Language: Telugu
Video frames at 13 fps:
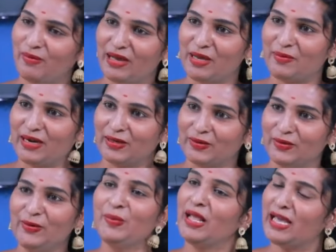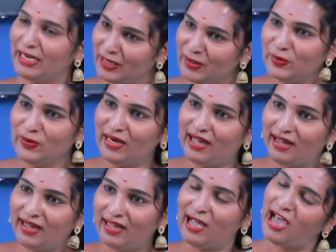భయపడకు నేనున్నా
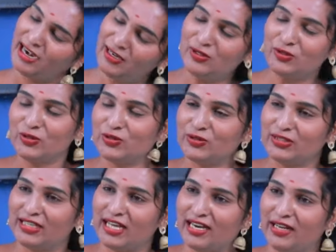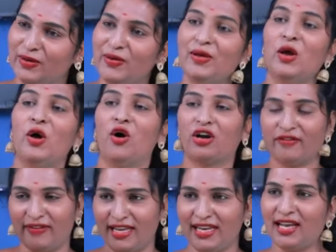అన్ని చూసుకుంటాను నేను
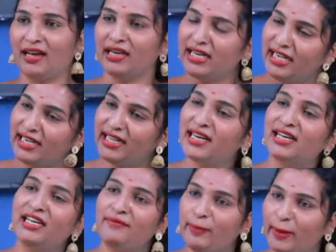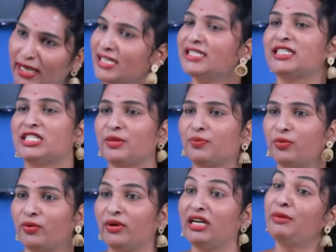ఒకవేళ నీ ఇంటికాడ నీ పేరెంట్స్కి
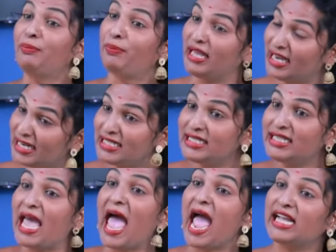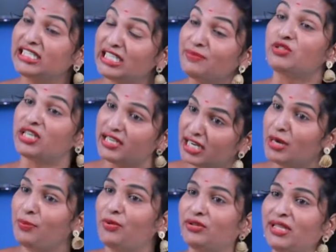చెప్పు నీ పేరెంట్స్ యాక్సెప్ట్
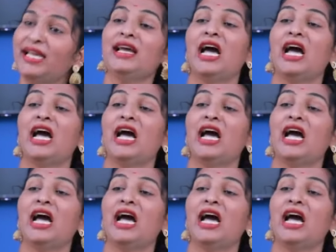చేయకపోతే